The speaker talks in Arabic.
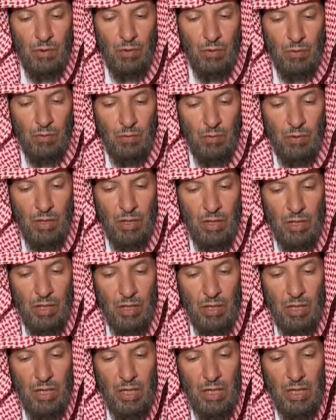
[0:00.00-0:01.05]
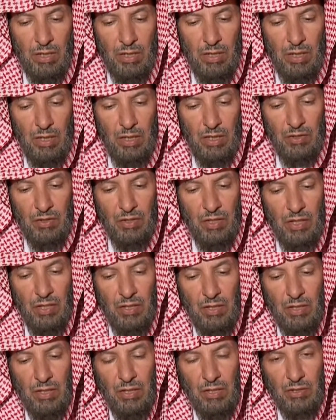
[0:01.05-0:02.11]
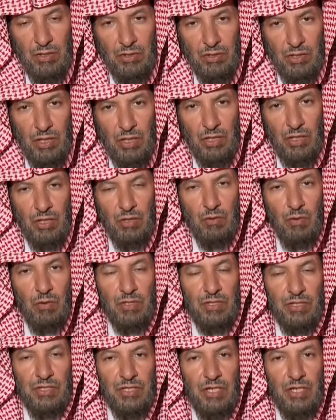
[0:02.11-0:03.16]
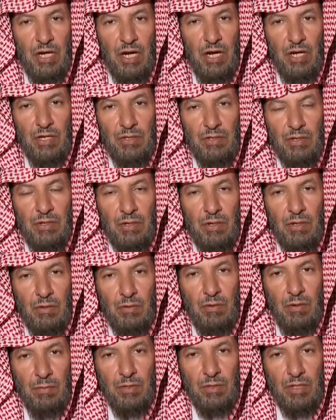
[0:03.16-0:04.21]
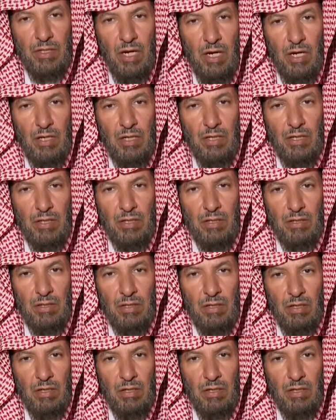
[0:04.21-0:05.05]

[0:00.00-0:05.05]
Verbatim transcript: وهذا الحديث جيد الإسناد وبالتالي